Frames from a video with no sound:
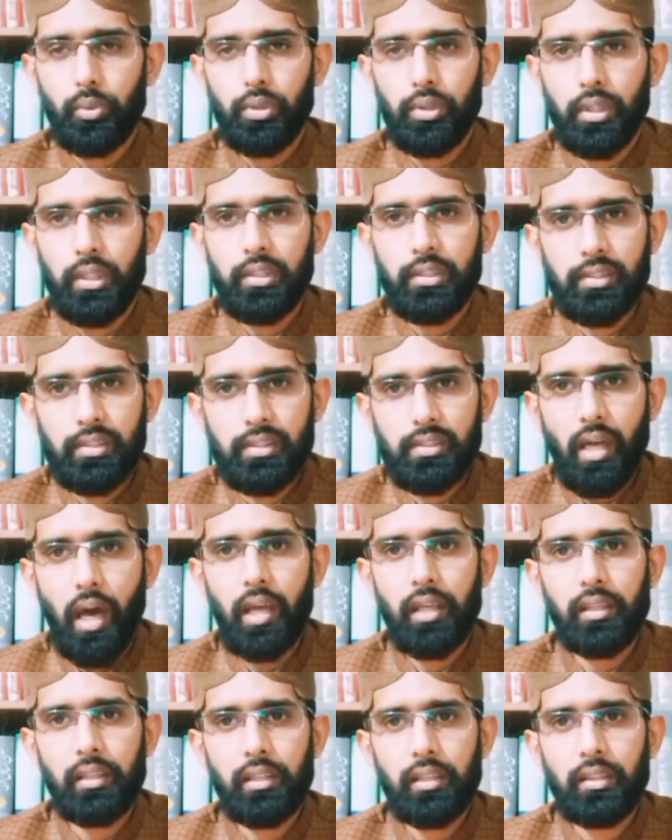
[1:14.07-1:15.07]

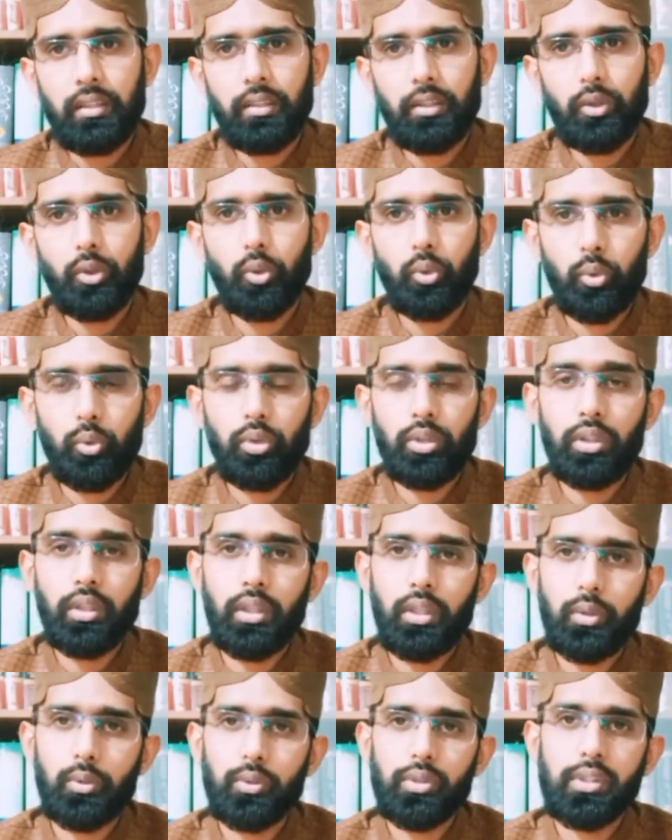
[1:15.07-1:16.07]
इंसानी खून
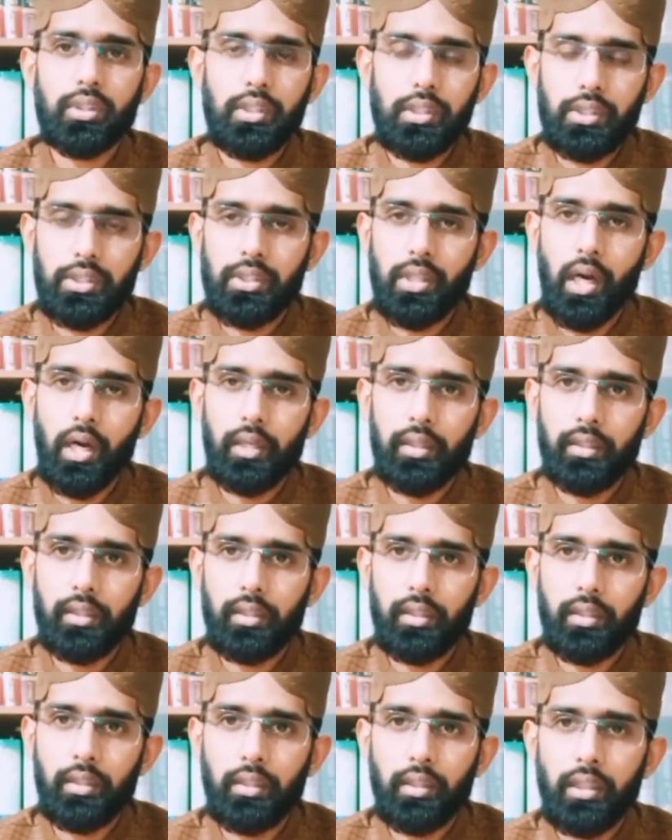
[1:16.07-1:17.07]
की उसकी जान
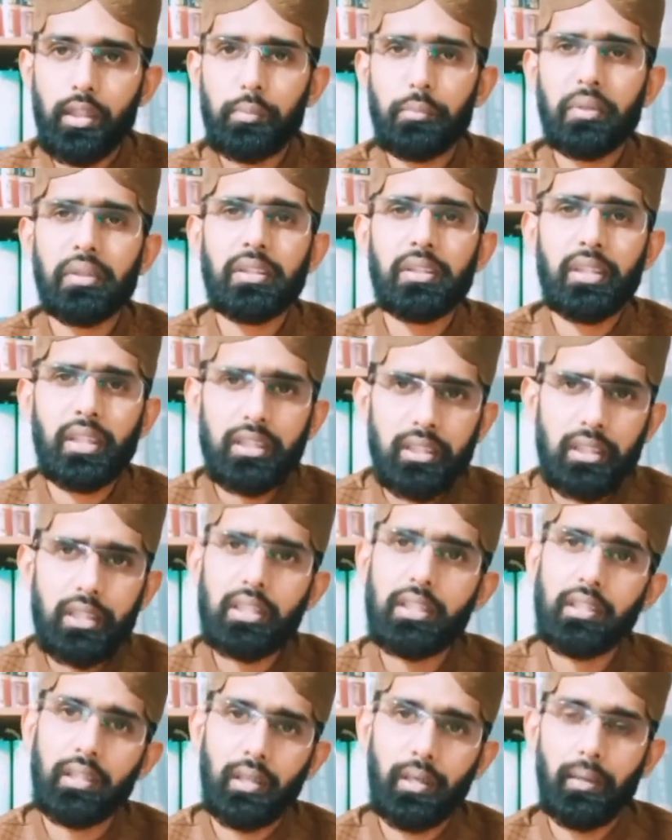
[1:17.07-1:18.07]
की कीमत
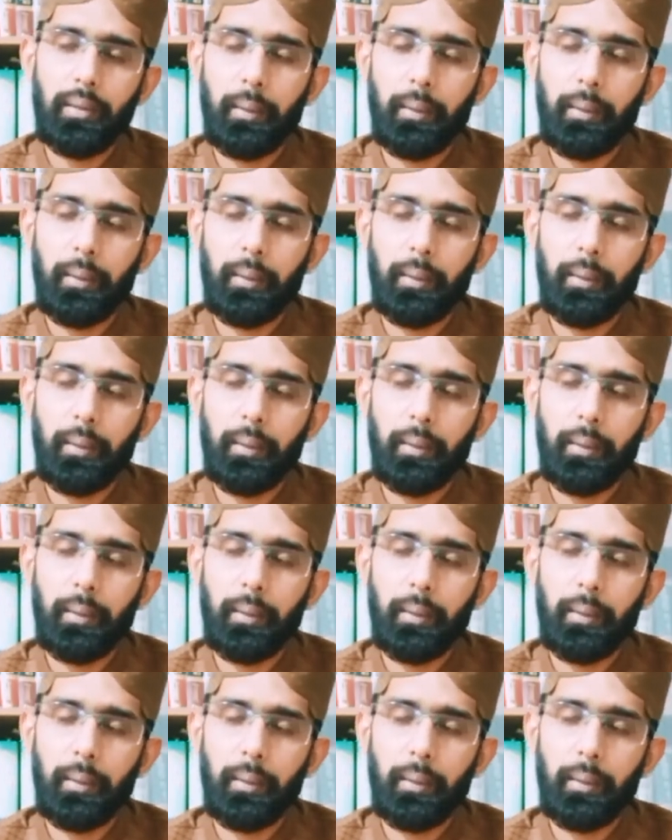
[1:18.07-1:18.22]
कितनी है